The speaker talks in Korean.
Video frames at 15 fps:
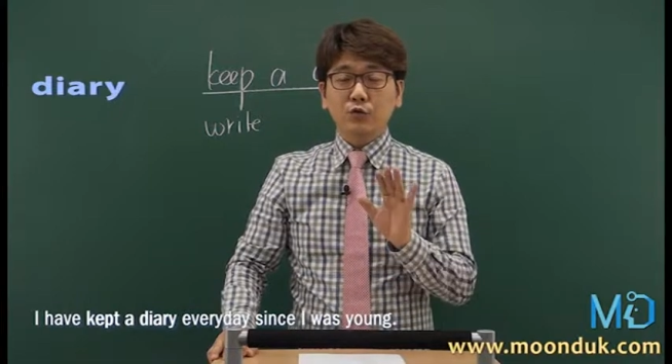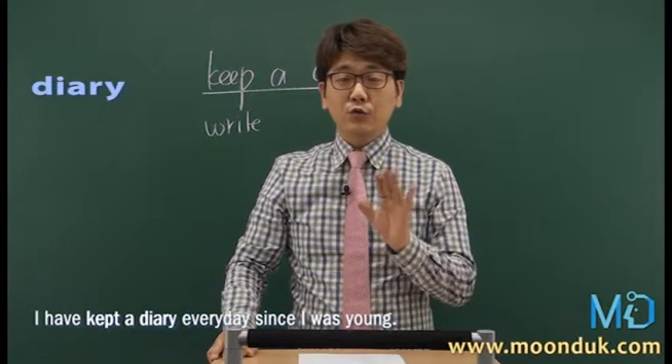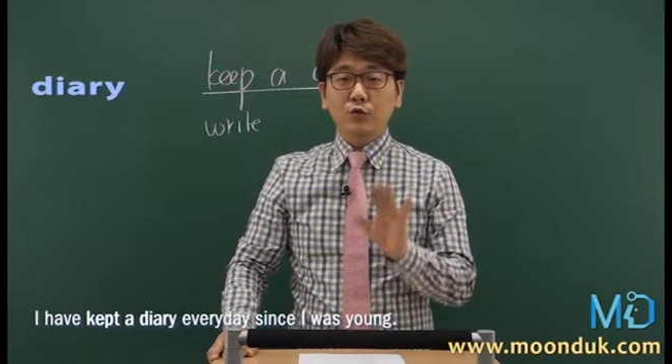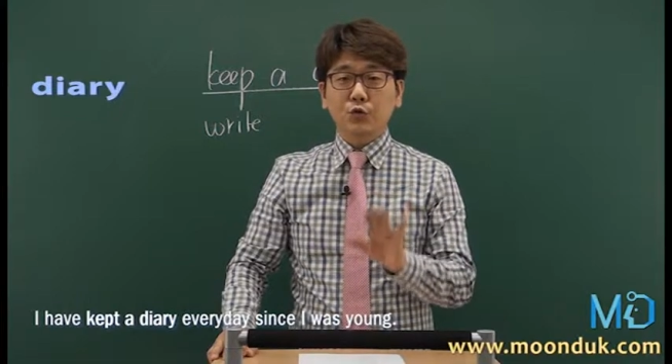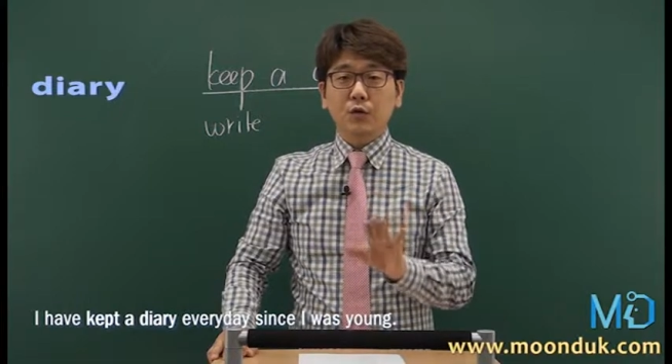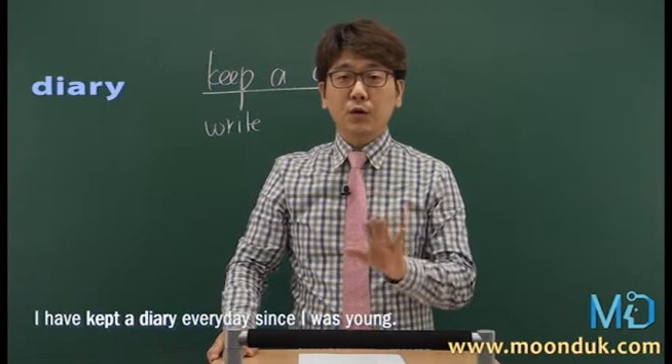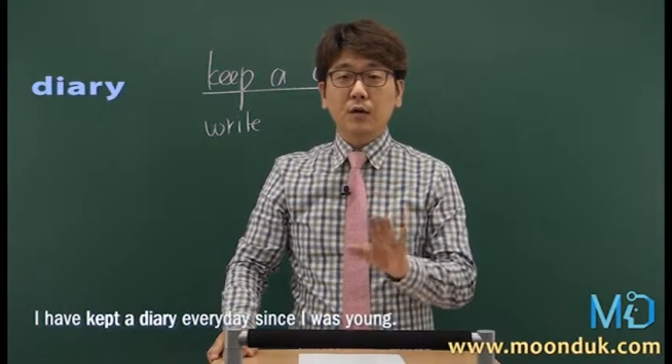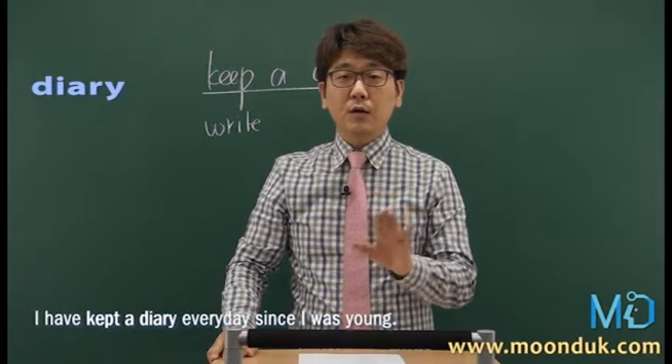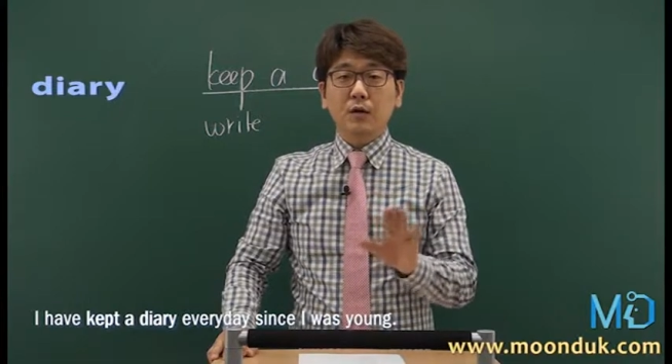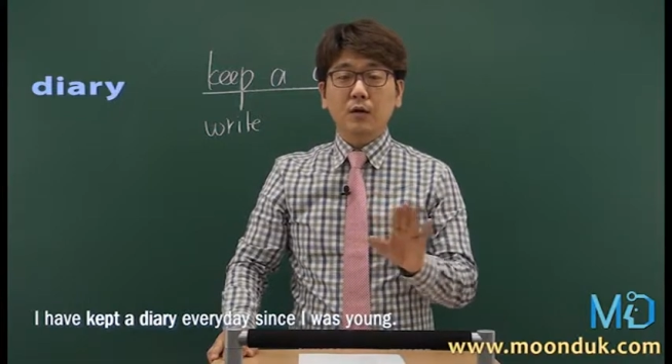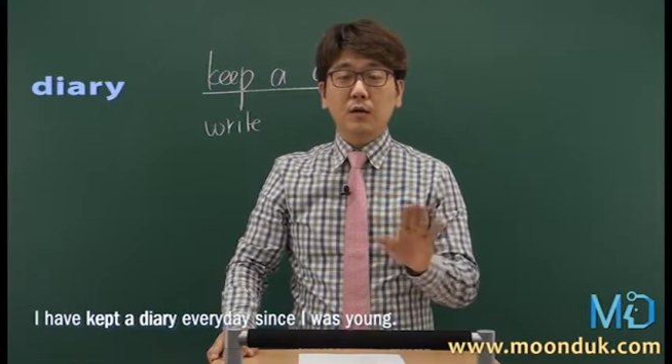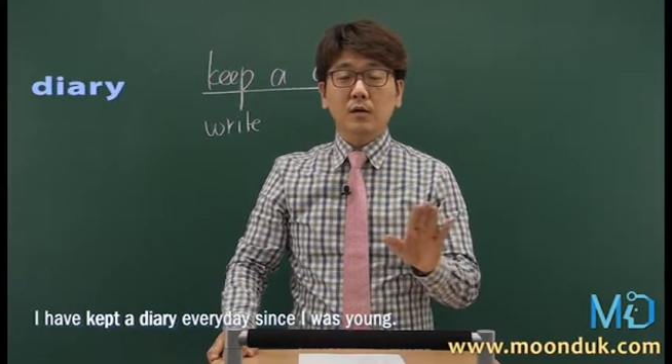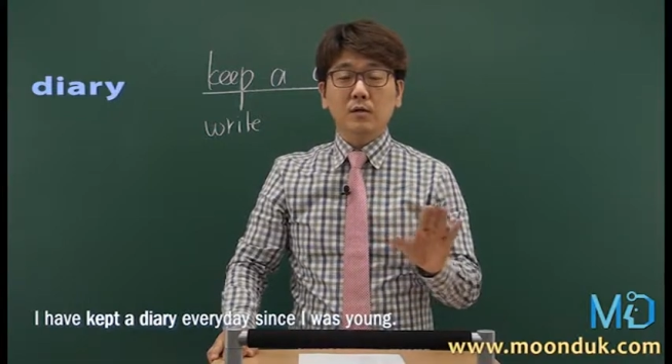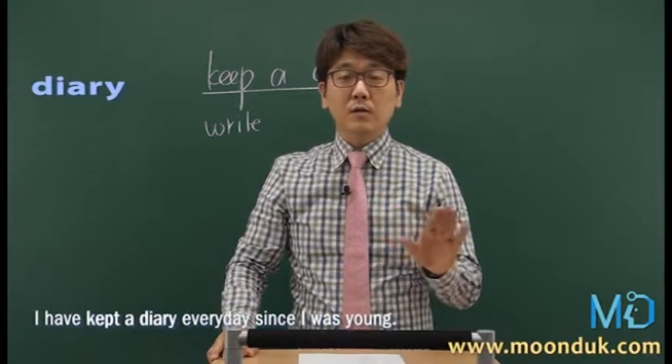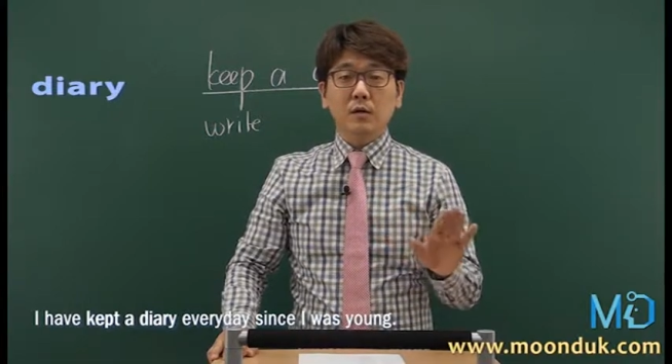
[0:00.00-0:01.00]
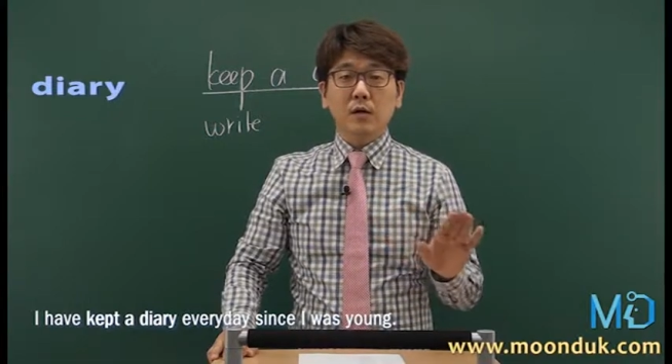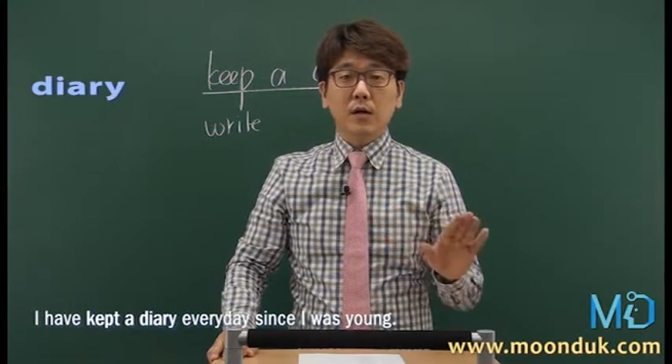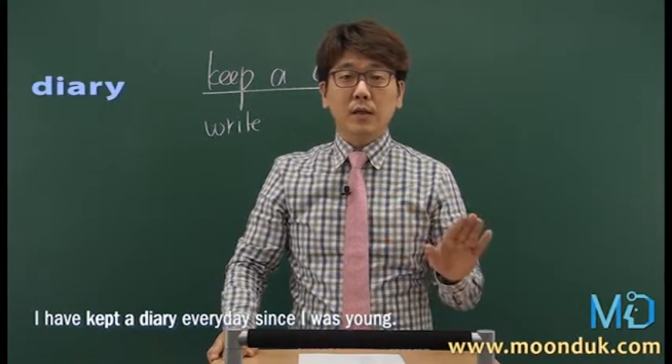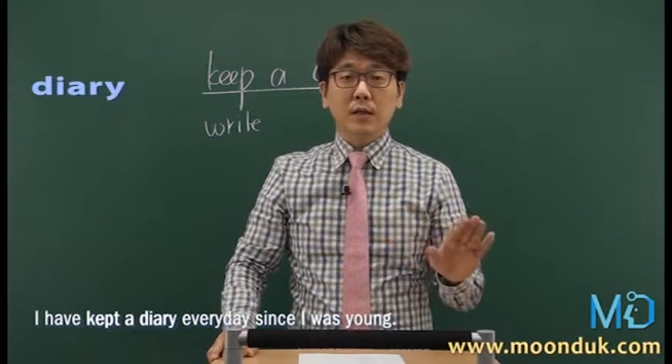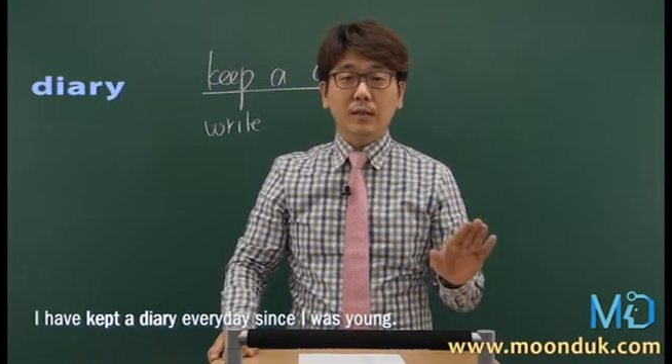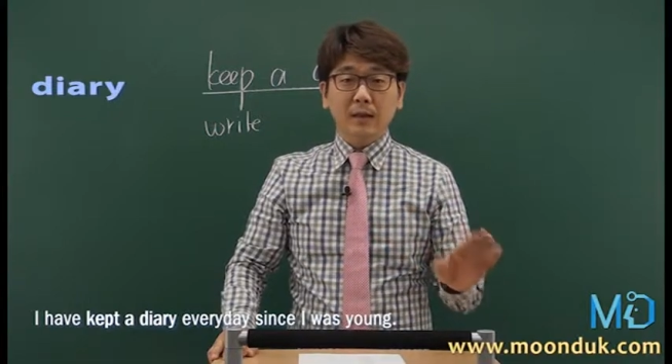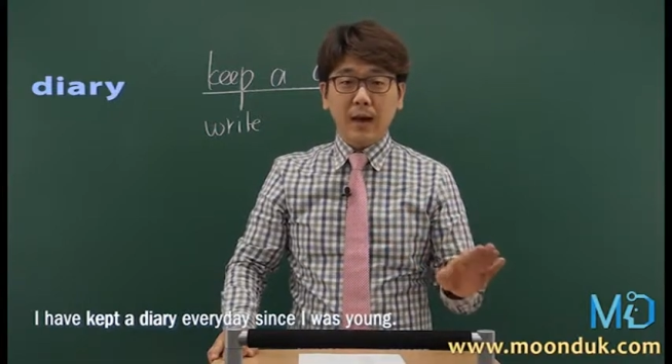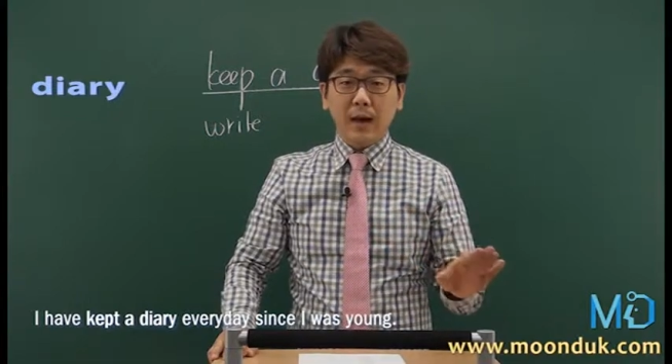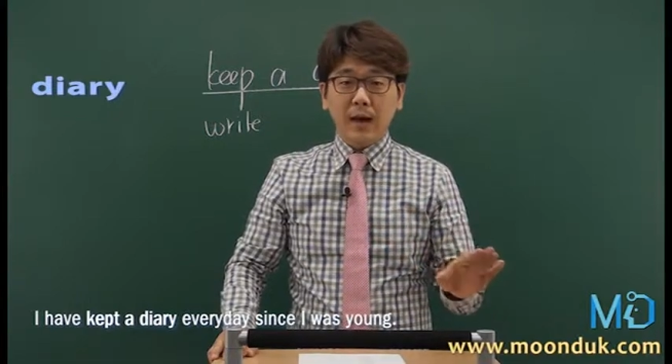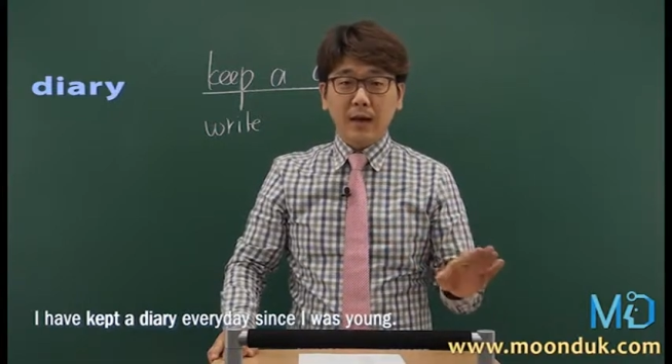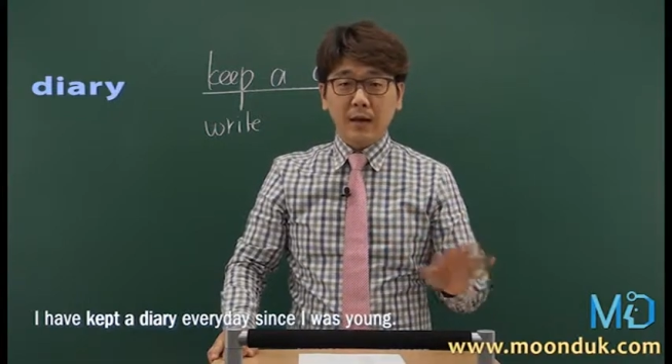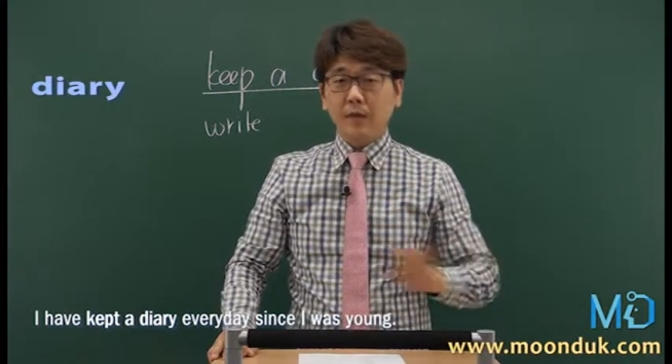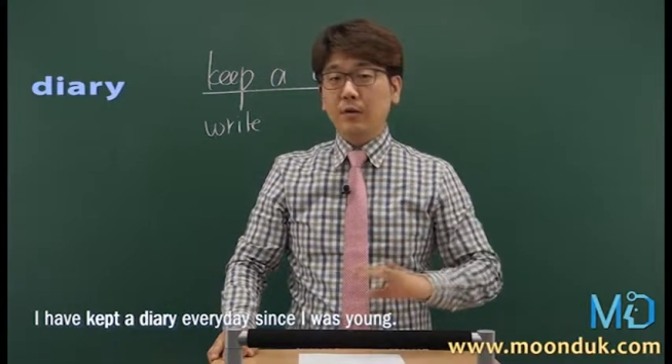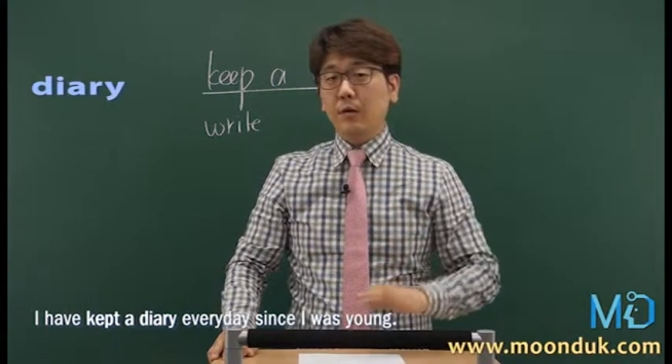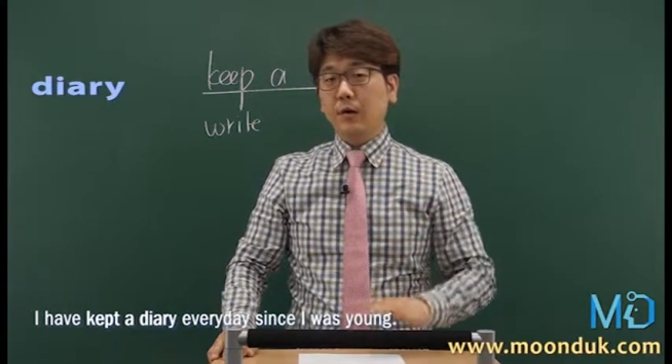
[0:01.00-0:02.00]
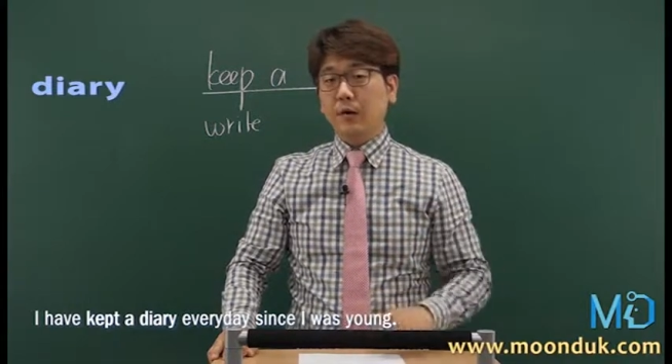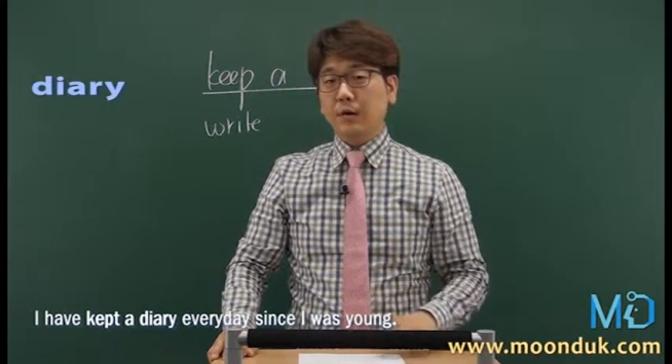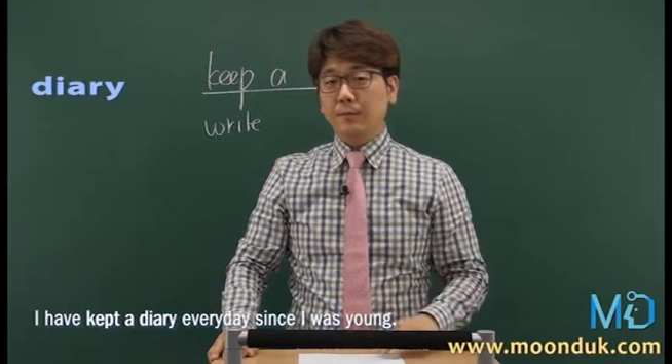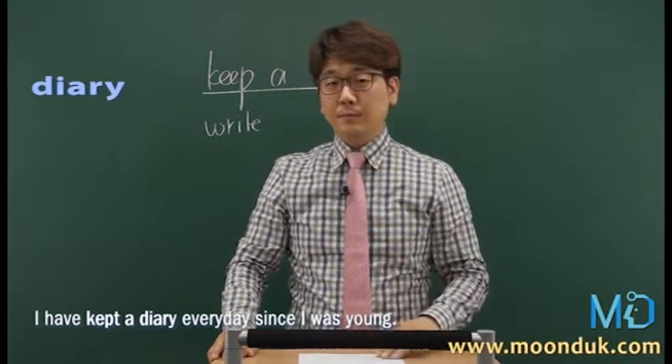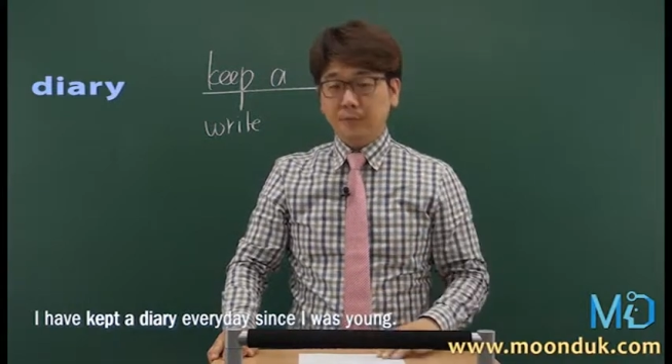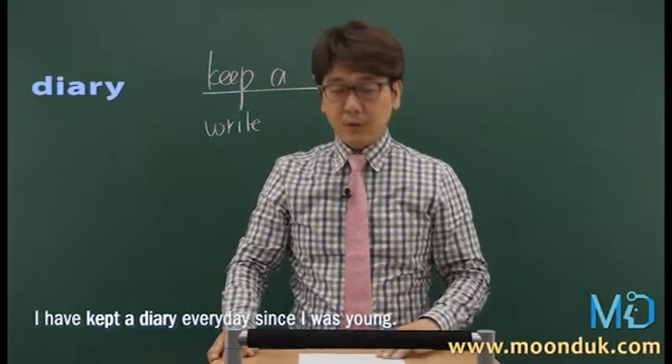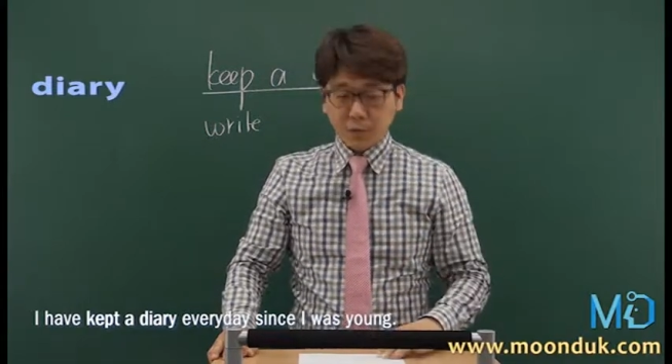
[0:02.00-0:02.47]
쭉 일기를 써왔다. 이런 얘기예요.